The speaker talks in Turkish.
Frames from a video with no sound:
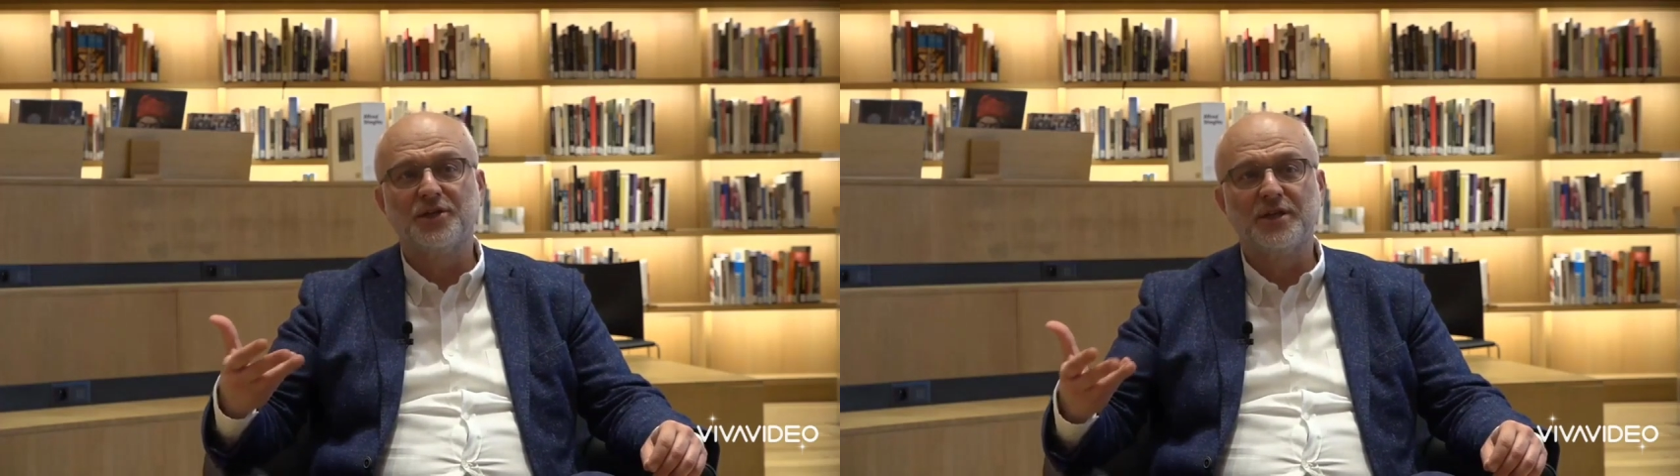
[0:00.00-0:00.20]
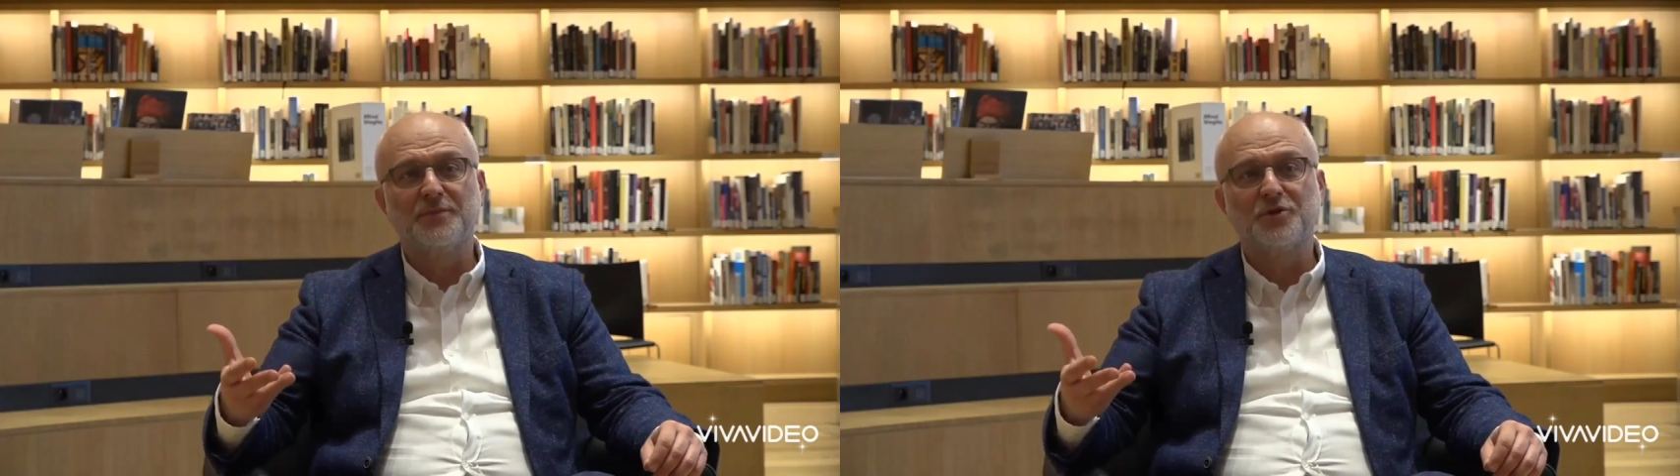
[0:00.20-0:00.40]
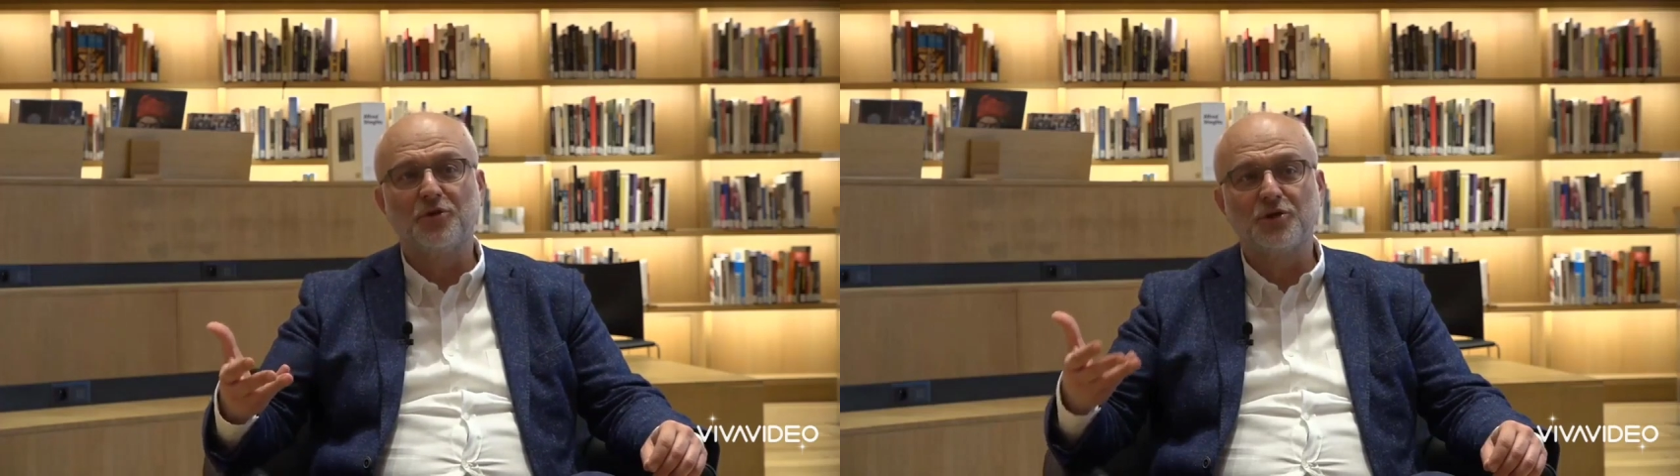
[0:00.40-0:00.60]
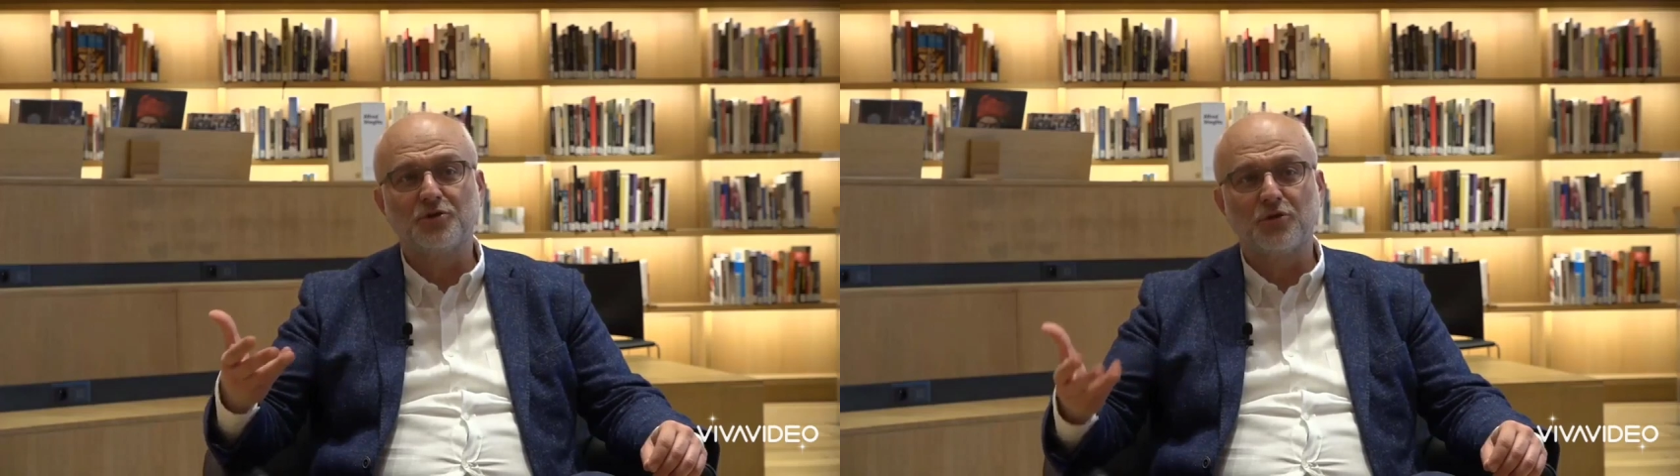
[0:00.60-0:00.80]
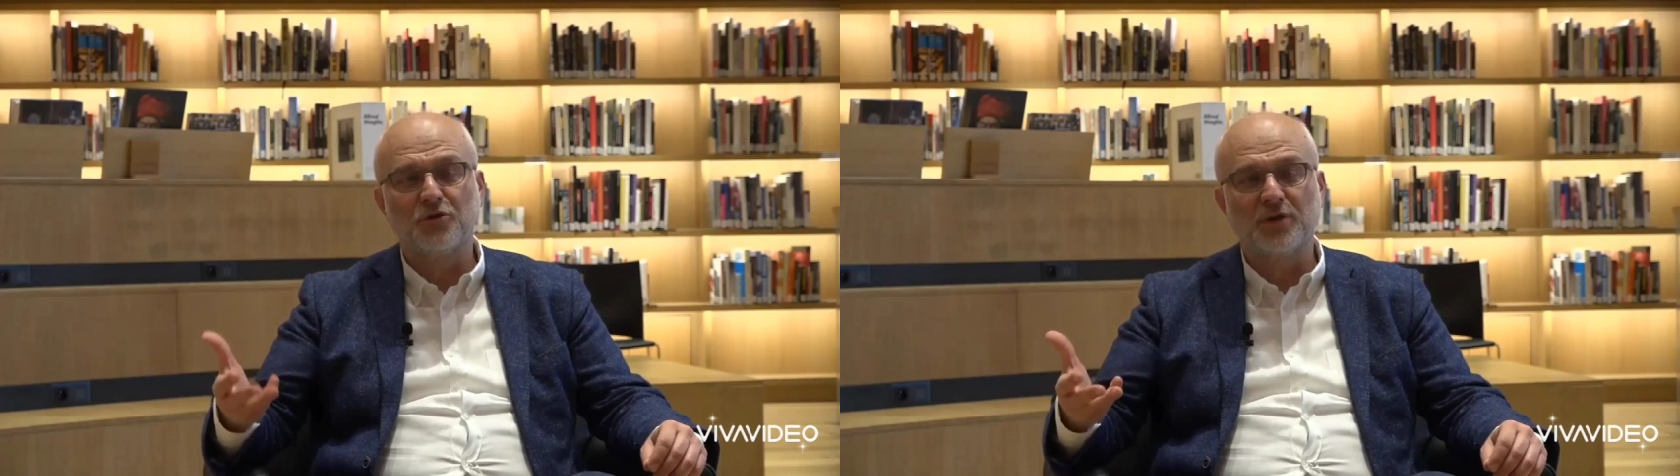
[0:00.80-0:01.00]
ciddi
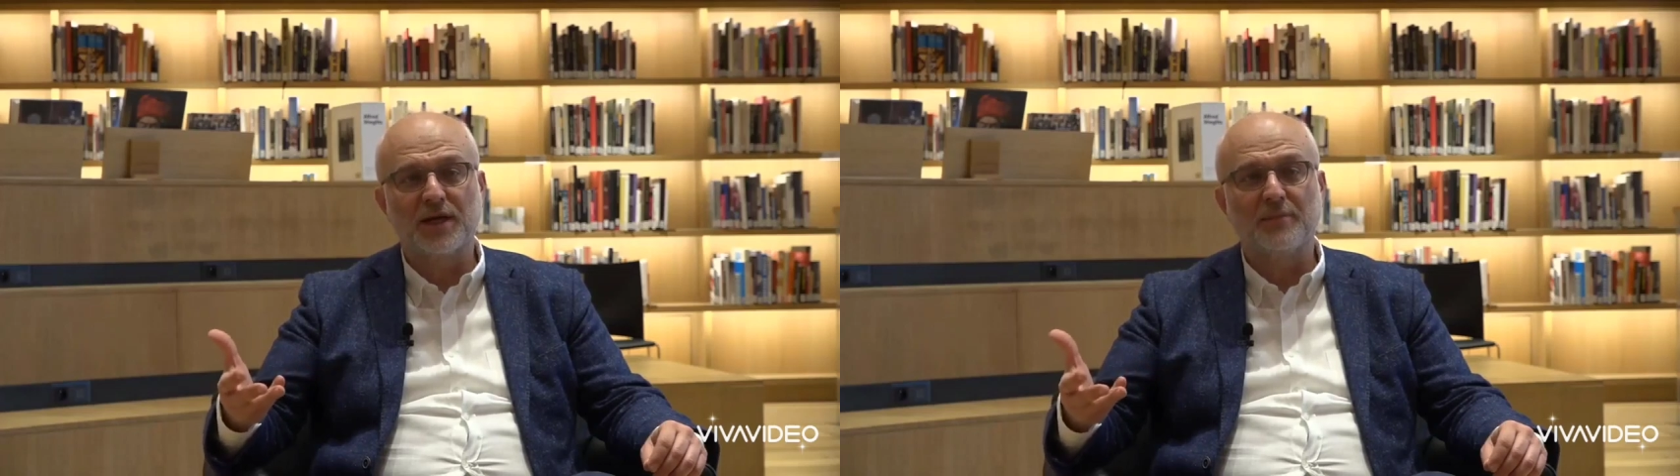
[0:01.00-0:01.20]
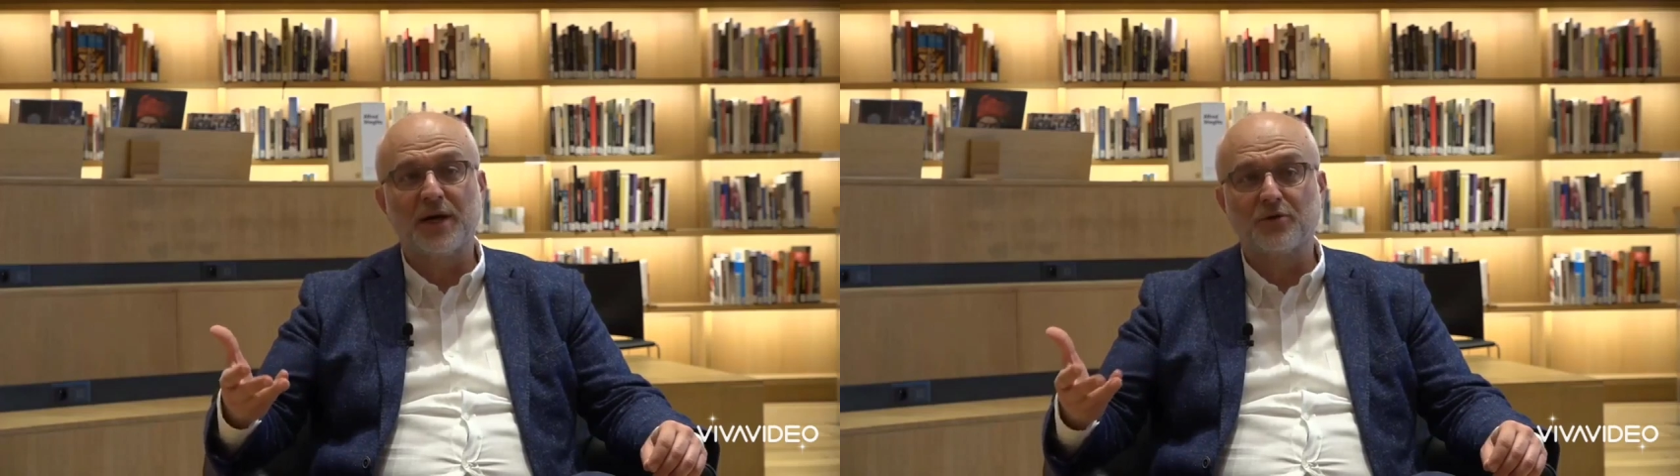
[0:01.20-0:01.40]
psikolojik sorunlara